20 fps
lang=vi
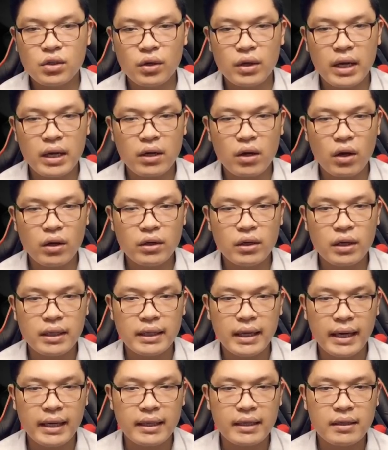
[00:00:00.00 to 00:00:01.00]
Cho nên cõi
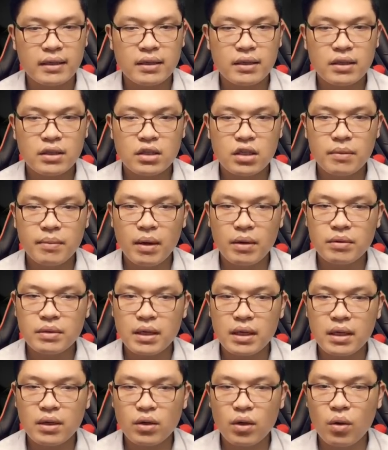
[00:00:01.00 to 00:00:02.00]
đời này chưa bao
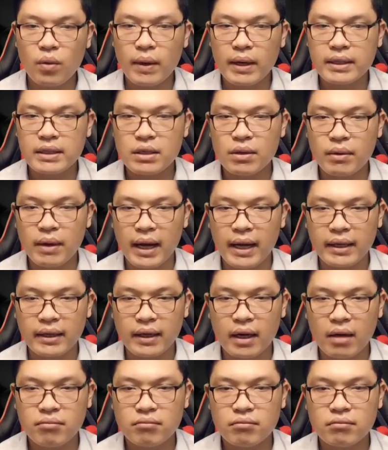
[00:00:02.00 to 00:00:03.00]
giờ có hoàng triều
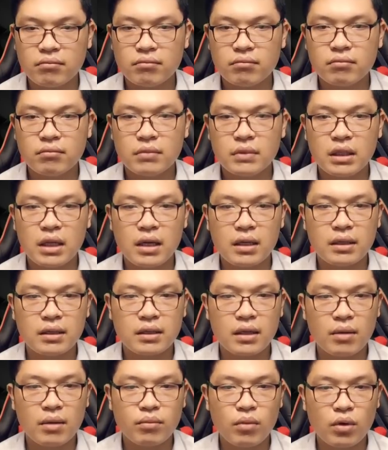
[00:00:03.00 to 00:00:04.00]
ngàn năm,
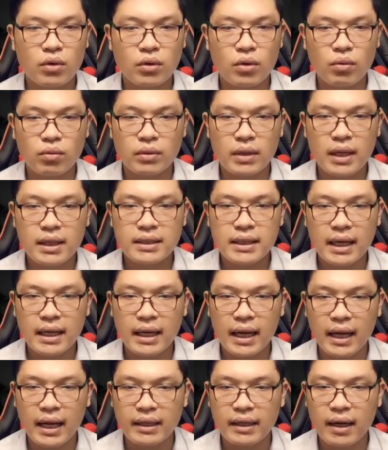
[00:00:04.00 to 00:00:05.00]
nhưng tổng bồn cùng thế gia
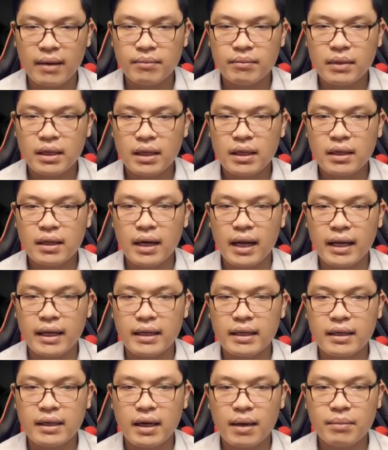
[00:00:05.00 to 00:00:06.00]
ngàn năm
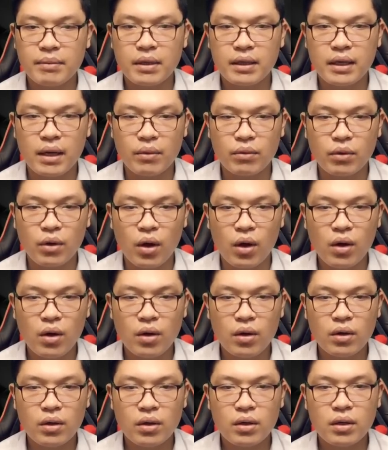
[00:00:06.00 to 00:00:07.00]
lại khắp nơi đều
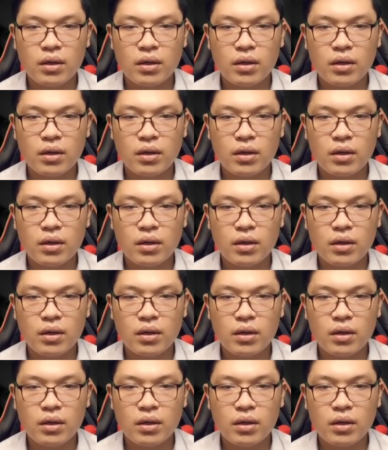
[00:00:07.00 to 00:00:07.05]
có.